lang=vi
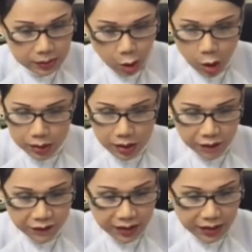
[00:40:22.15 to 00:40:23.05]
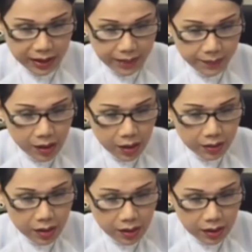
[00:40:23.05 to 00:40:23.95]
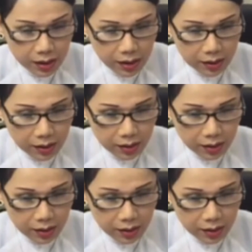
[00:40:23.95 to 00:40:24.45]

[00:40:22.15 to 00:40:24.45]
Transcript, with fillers: toàn dân Việt Nam đứng lên